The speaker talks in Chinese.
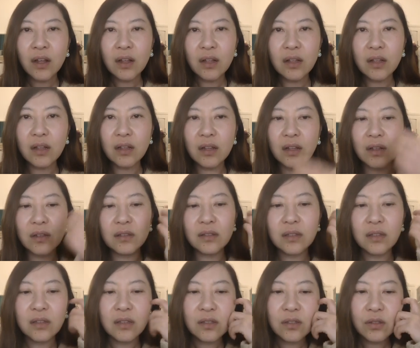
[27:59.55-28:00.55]
呃，
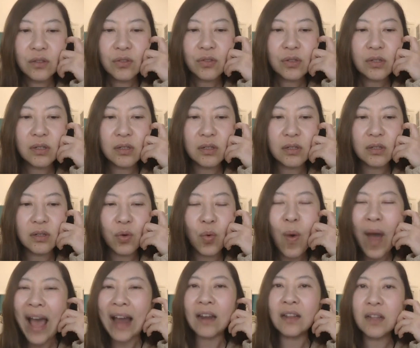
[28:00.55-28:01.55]
就是
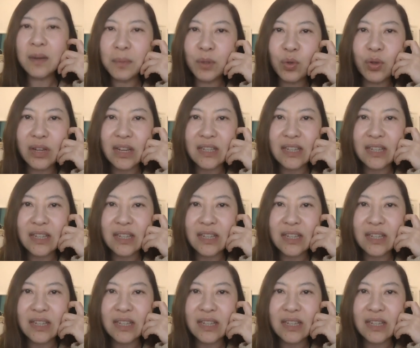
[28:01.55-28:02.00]
花了那么多